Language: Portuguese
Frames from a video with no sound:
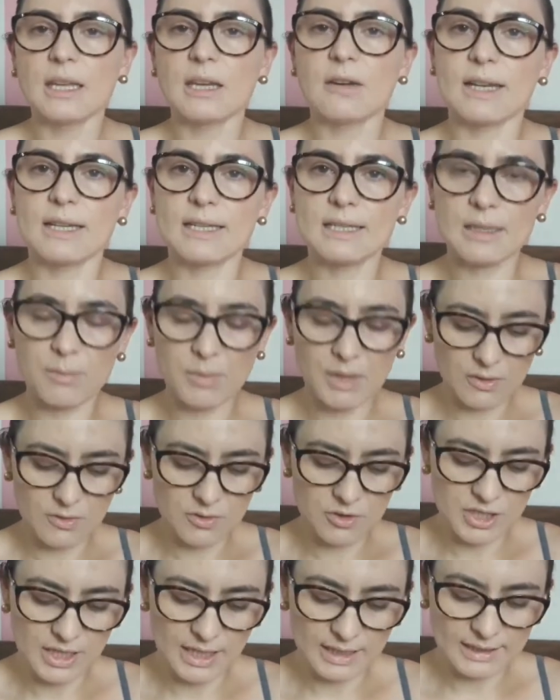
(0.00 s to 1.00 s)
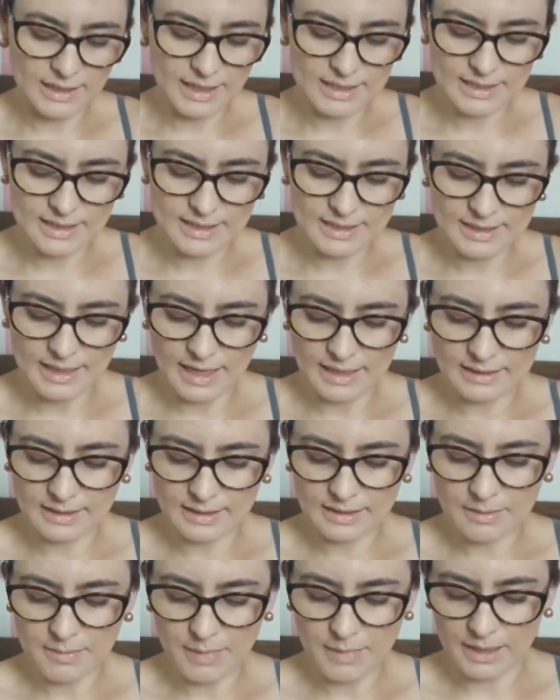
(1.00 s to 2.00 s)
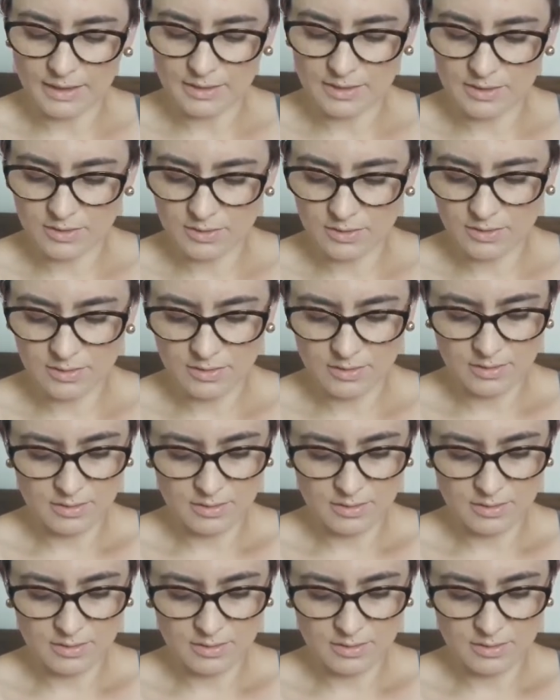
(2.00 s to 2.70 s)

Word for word: e eu recebi no dia 17 de março.